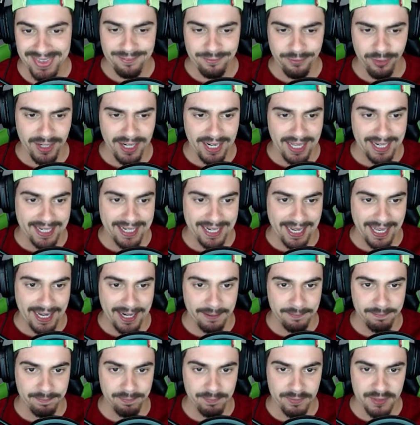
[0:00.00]
Foi lá,
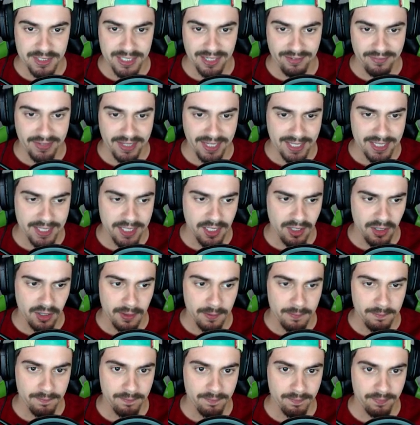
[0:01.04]
cara. Já vem aqui, ó.
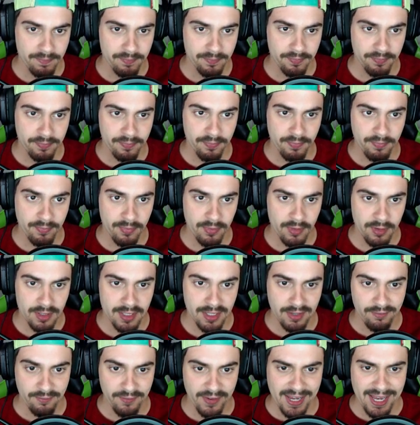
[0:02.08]

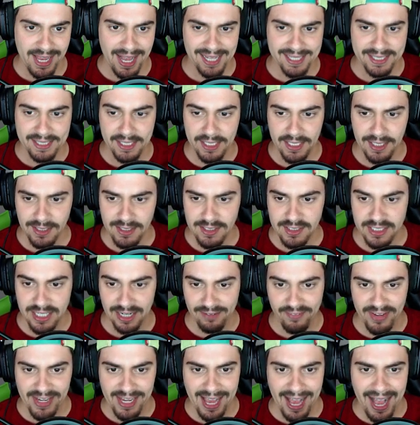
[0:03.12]
Já vem aqui, já
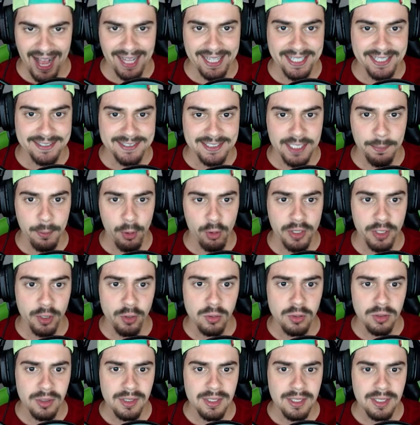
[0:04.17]
vem aqui, triple
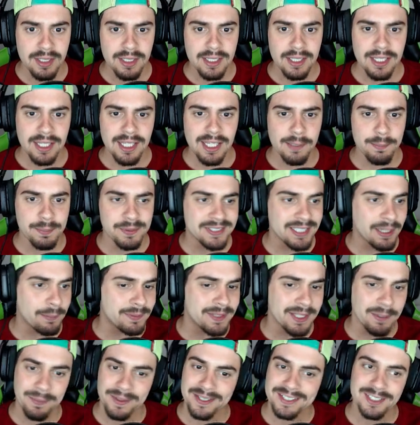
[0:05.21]
kill. Ih, precisava
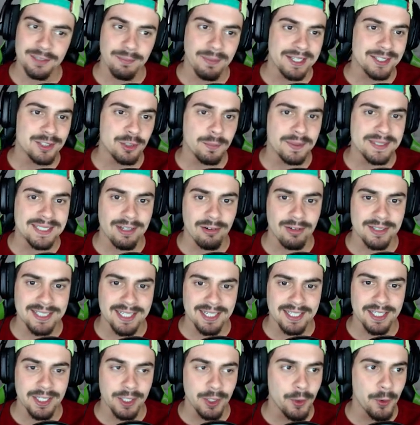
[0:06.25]
ter aparecido mais um pra dar quadra
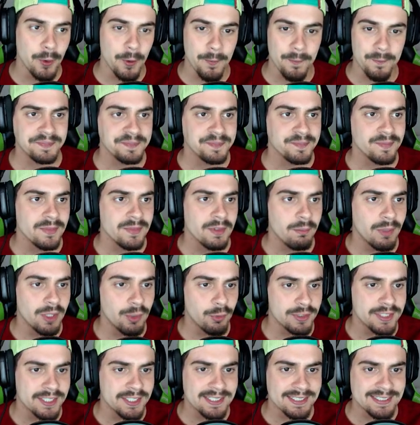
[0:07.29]
kill. Mano,
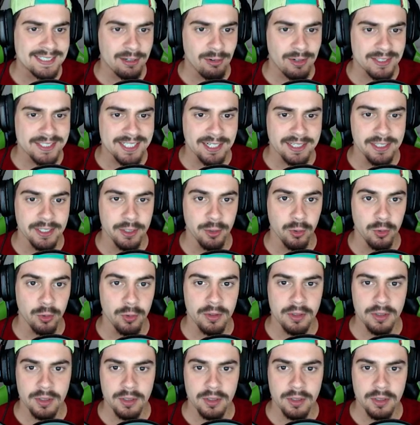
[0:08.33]
vou tentar dar quadra kill.